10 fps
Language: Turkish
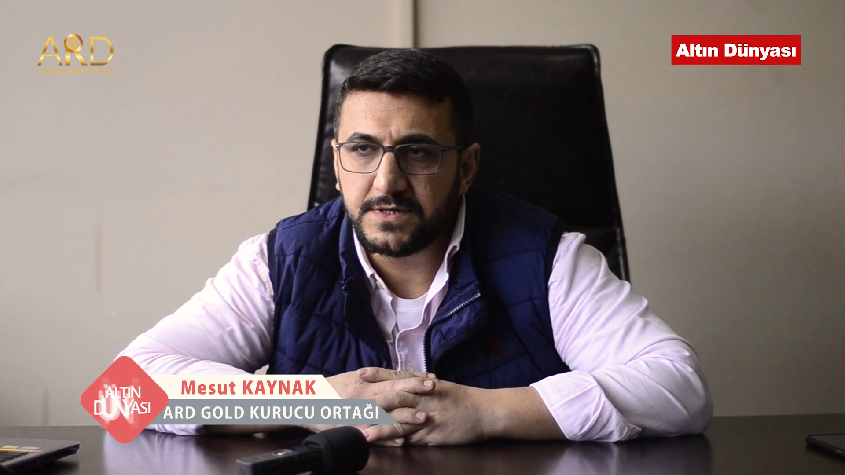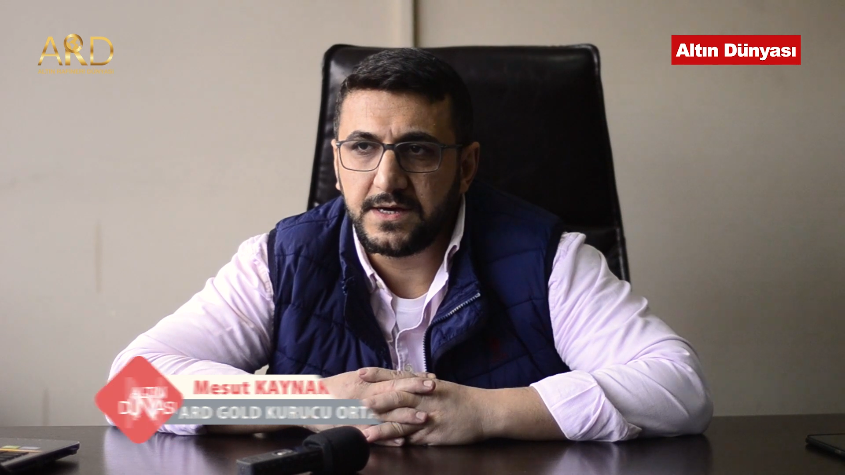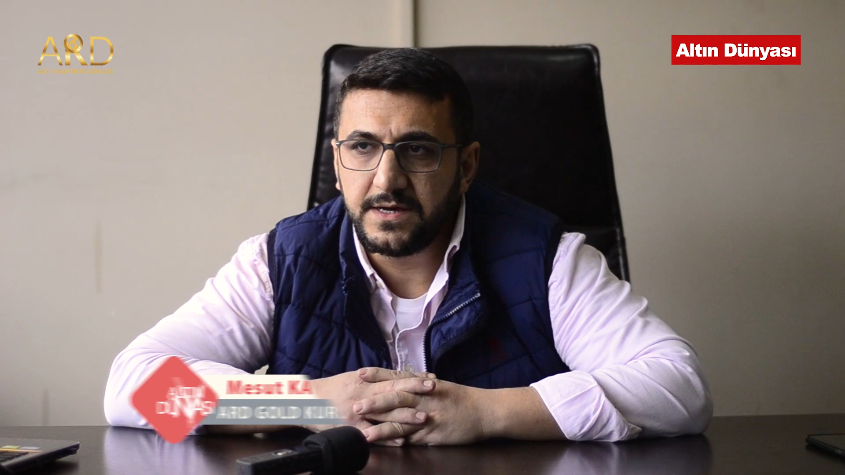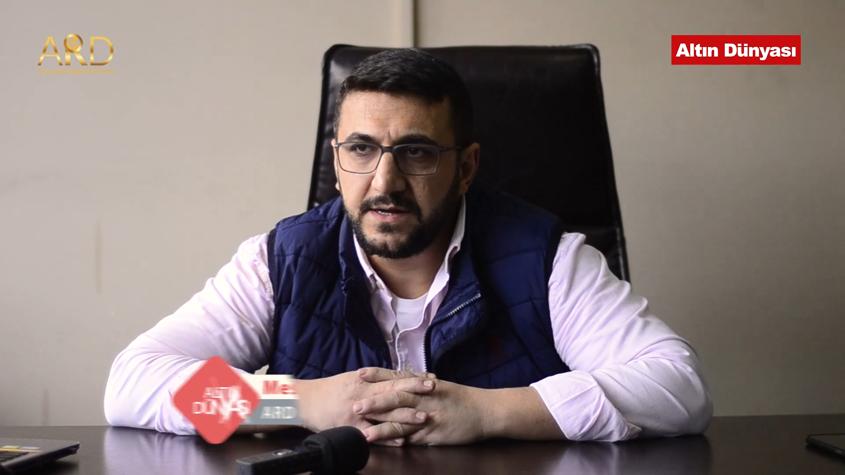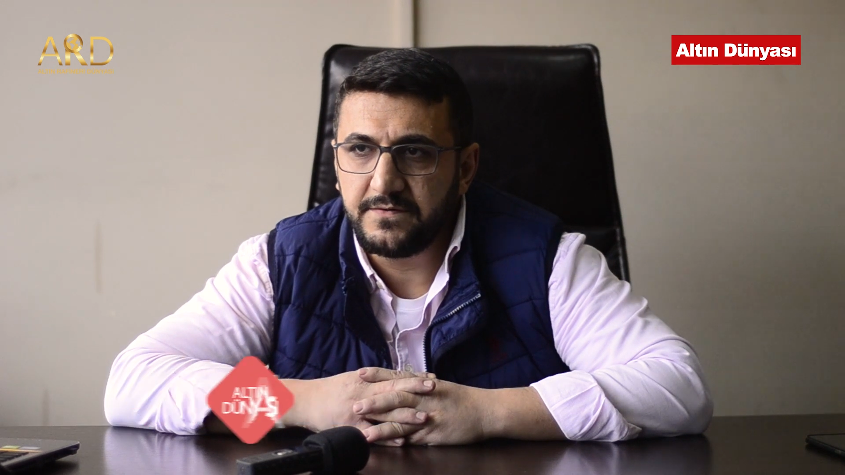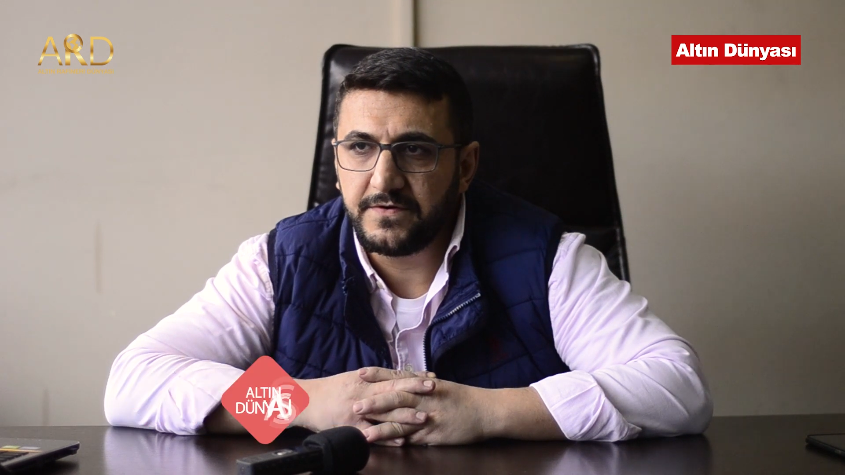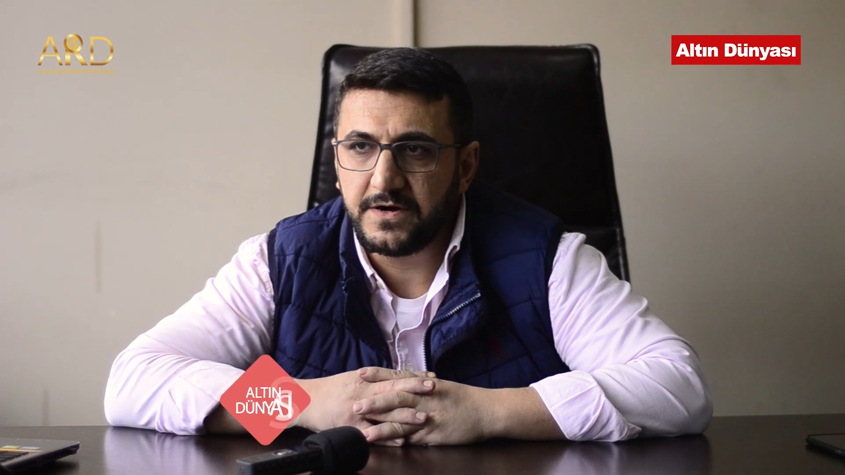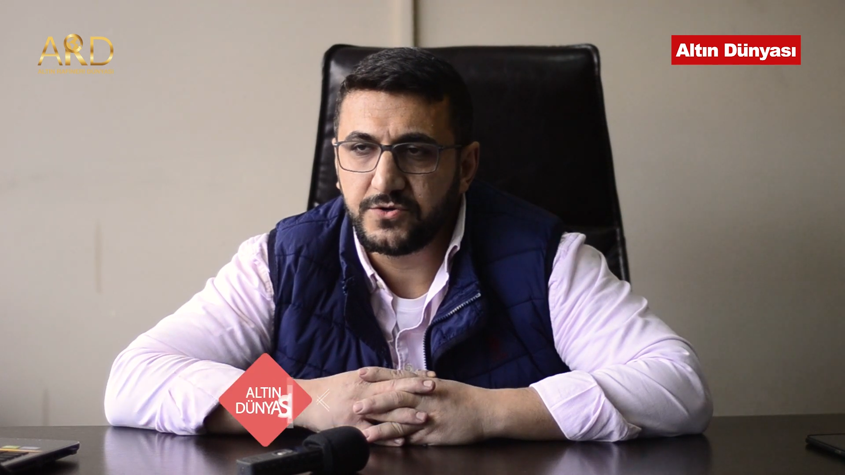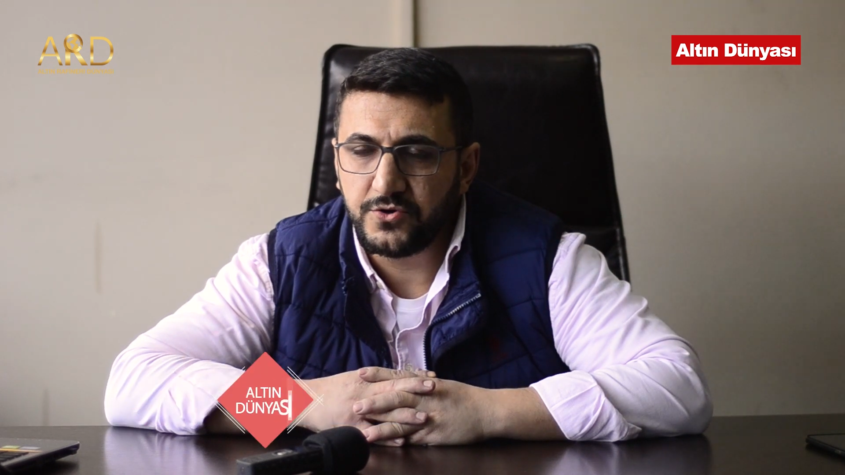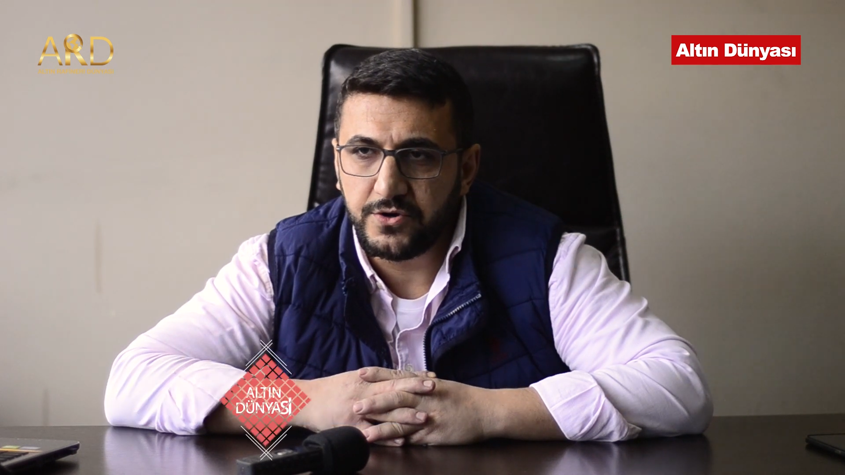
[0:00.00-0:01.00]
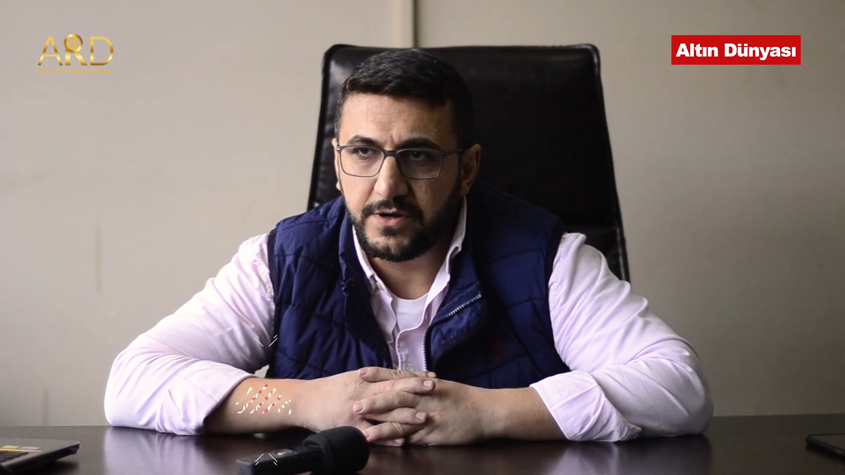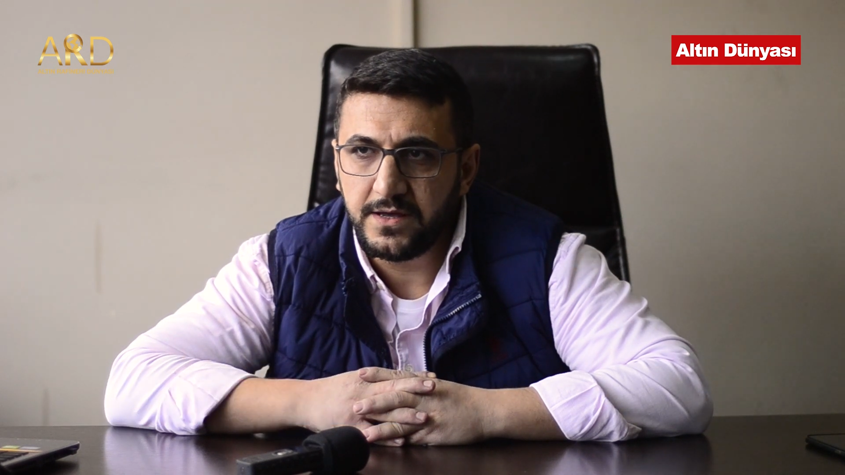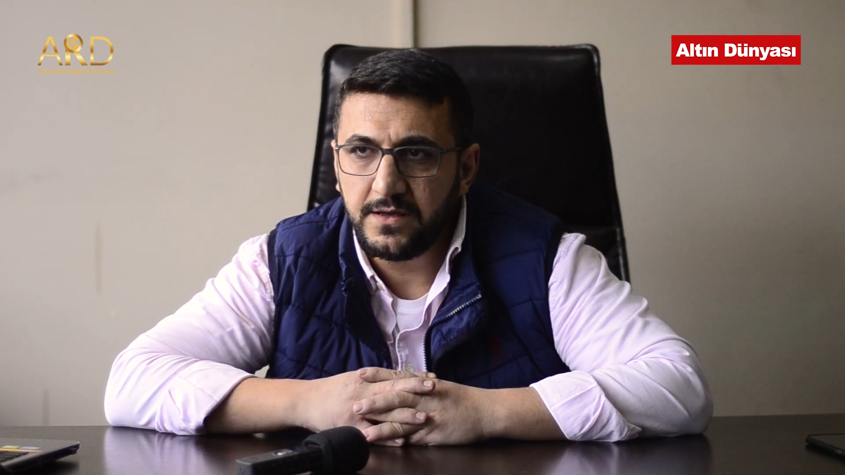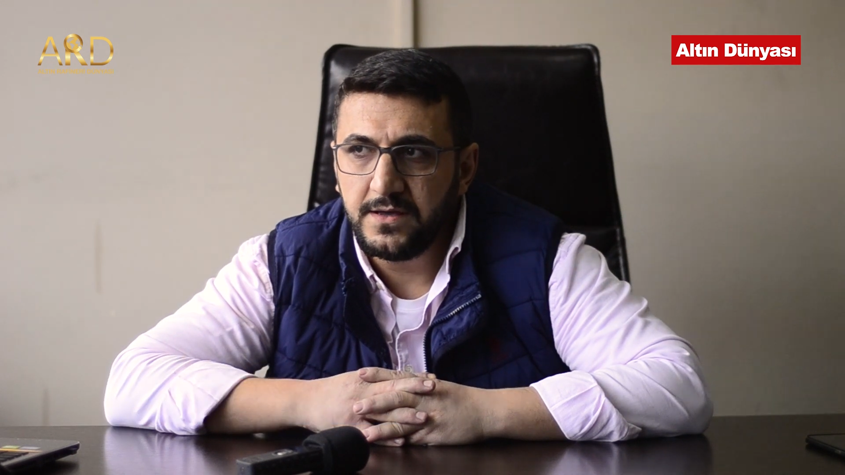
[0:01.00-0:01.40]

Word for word: bizi ayıran faktör ne?